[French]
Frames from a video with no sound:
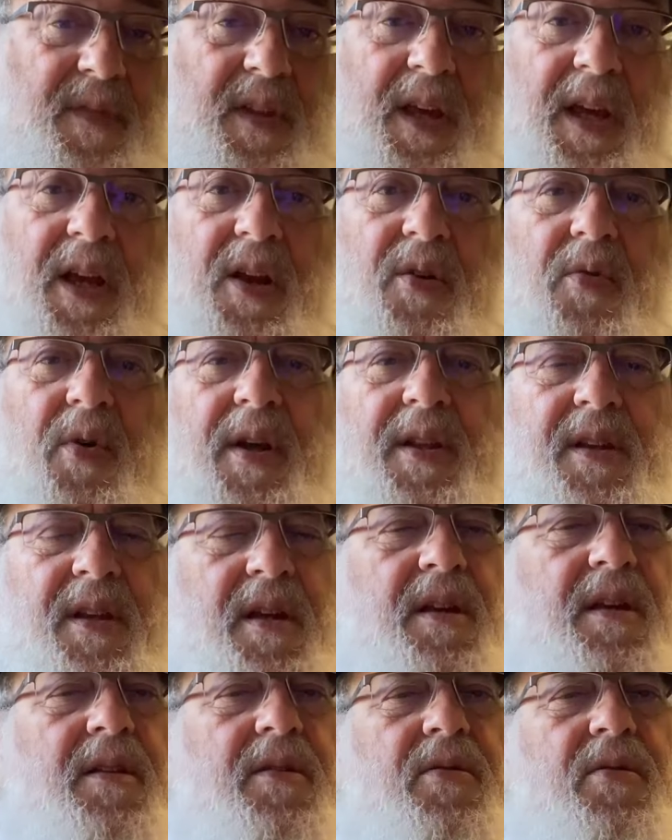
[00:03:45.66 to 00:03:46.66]

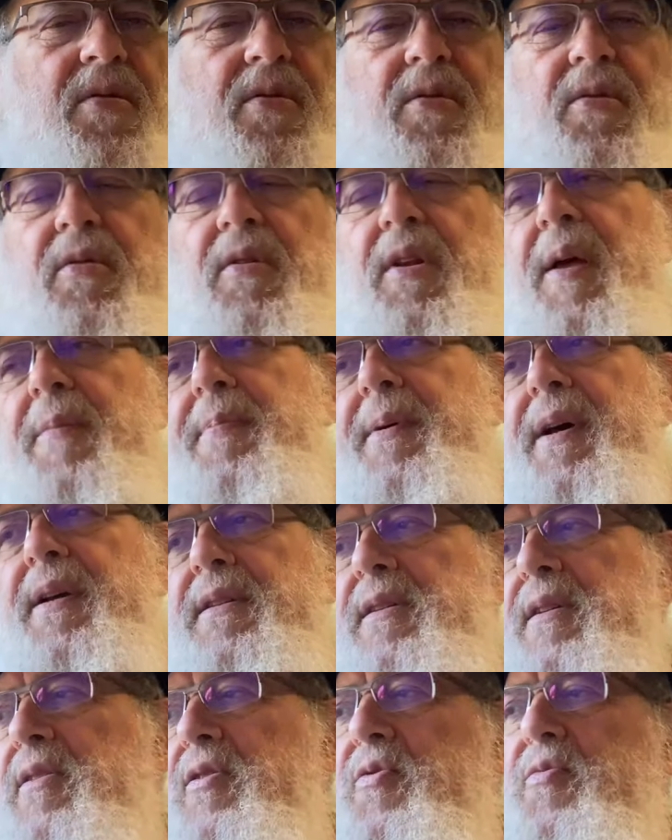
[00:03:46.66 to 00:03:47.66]
éloigné de la
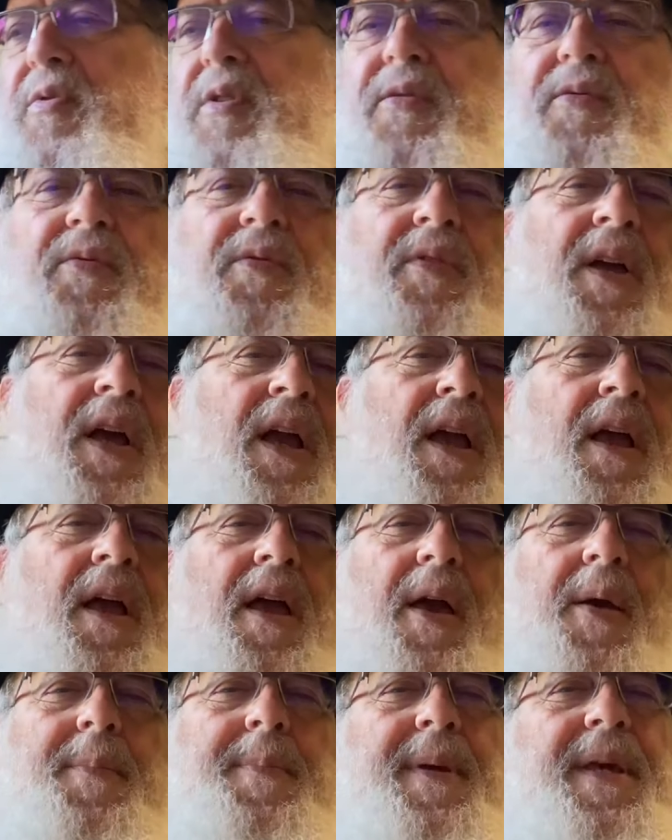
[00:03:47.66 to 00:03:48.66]
pratique juive
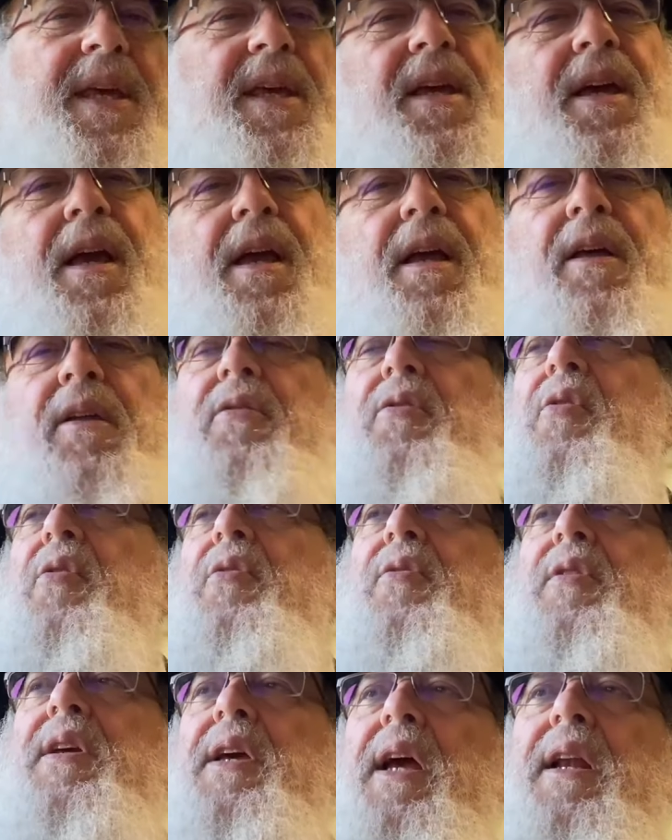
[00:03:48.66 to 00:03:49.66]
un pays euh, dans
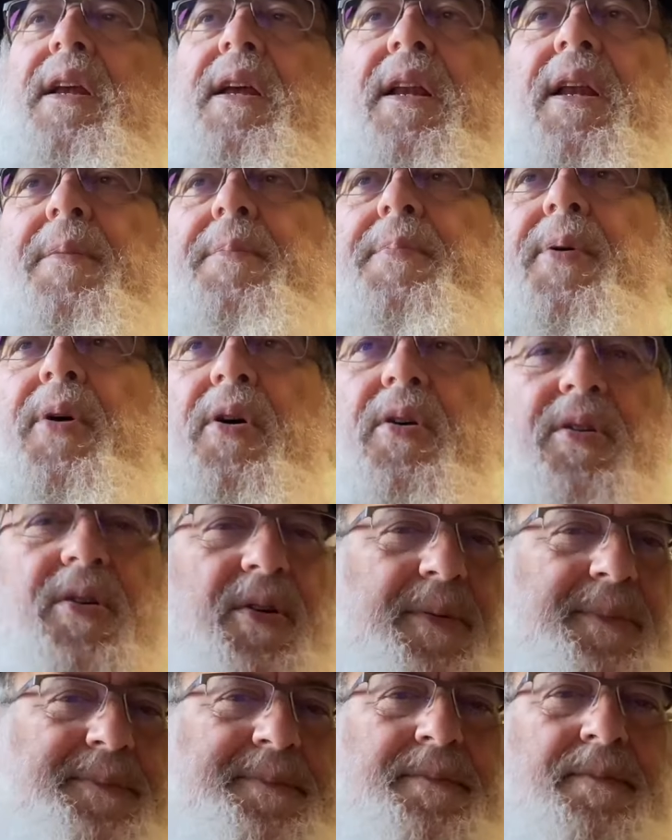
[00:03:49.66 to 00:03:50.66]
lequel, à
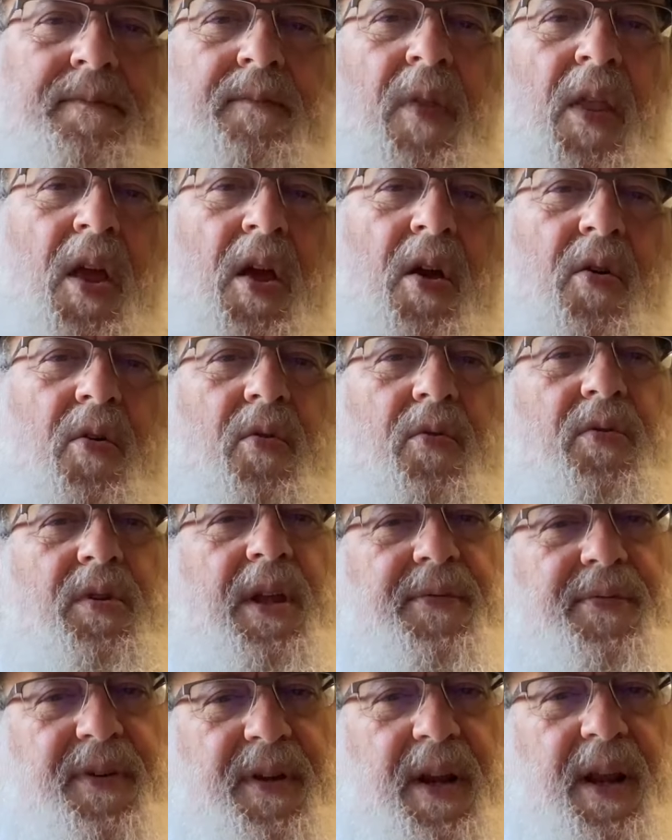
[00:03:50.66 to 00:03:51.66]
l'époque, on
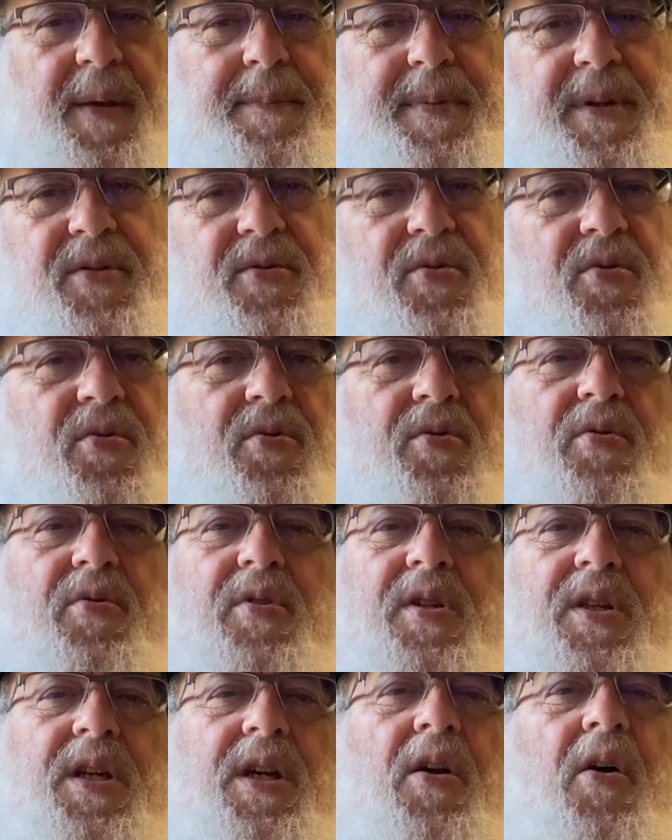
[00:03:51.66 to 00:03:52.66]
avait l'habitude de
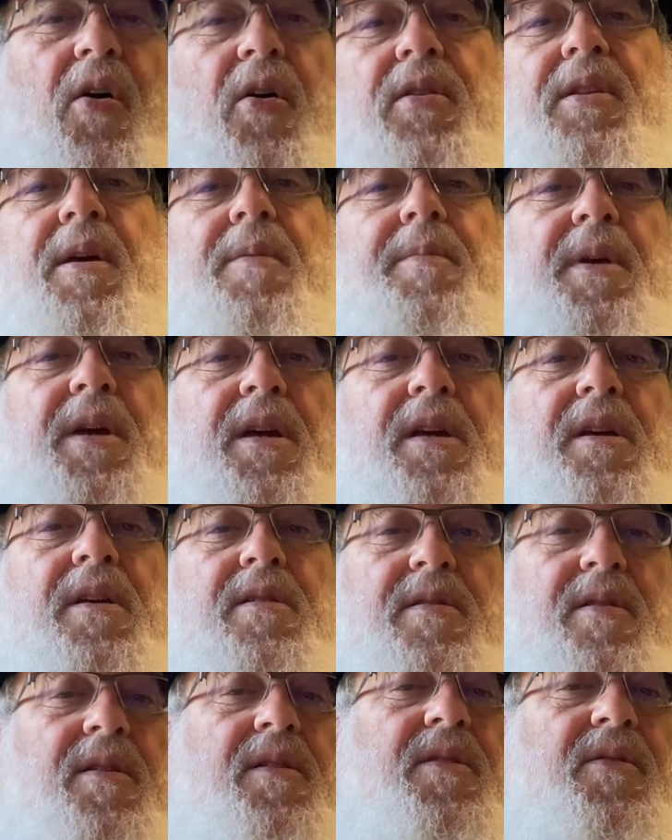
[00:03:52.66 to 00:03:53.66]
dire en Amérique,
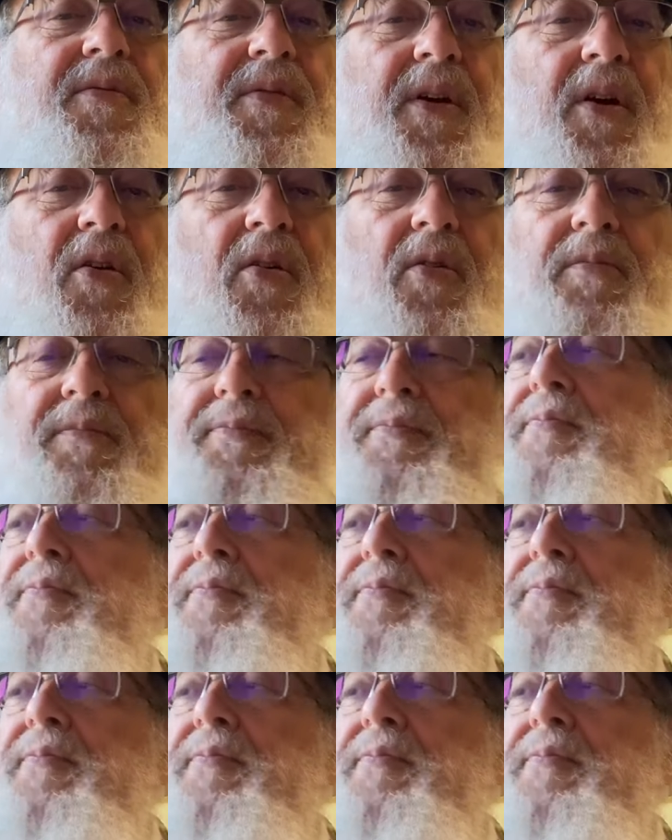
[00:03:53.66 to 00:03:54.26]
c'est différent.